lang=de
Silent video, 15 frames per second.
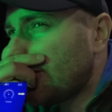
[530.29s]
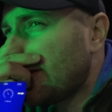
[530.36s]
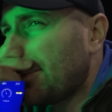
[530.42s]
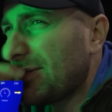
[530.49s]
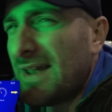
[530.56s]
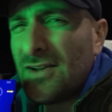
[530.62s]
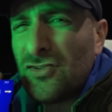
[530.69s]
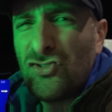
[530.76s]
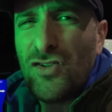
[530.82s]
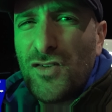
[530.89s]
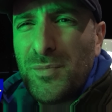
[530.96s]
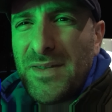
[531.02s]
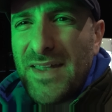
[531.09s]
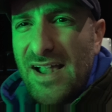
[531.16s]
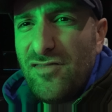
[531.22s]
Ich habe ihn
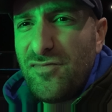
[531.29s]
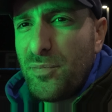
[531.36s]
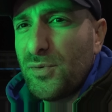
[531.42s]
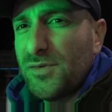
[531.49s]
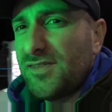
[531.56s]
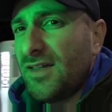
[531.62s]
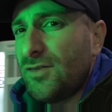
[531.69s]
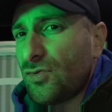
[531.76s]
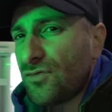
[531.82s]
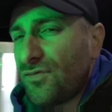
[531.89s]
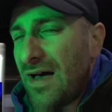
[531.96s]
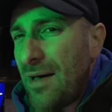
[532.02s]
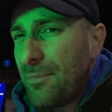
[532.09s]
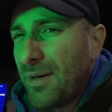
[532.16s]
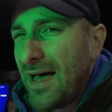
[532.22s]
angeschlossen mit 11 Prozent und
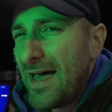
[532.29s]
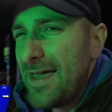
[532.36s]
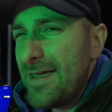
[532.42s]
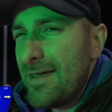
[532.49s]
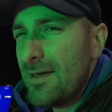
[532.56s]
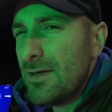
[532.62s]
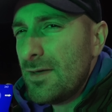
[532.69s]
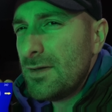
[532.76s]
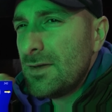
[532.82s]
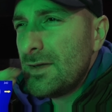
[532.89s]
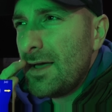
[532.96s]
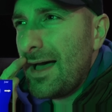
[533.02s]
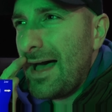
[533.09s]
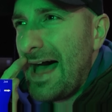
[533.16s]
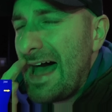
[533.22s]
war bei
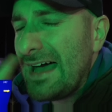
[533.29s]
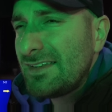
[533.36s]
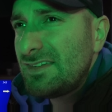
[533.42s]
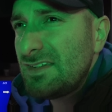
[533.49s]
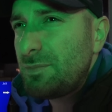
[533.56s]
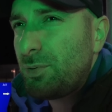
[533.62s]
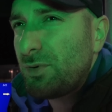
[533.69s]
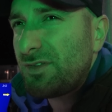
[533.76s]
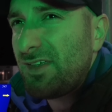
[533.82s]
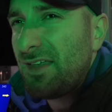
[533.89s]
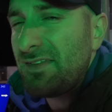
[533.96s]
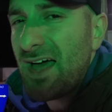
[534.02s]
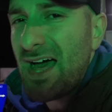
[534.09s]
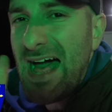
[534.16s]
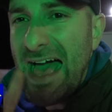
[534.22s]
80
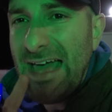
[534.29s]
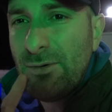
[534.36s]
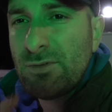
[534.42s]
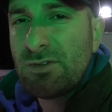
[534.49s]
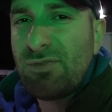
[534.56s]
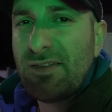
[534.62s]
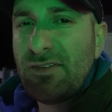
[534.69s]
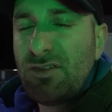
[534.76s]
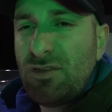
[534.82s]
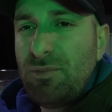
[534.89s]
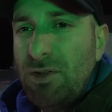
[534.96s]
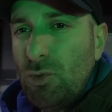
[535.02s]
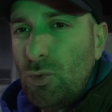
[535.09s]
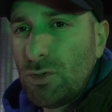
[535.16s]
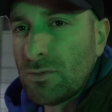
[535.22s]
Prozent nach 21
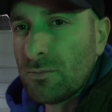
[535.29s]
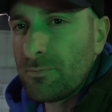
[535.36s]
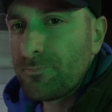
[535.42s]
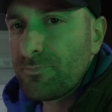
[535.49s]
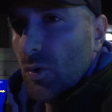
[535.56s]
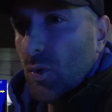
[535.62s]
Minuten.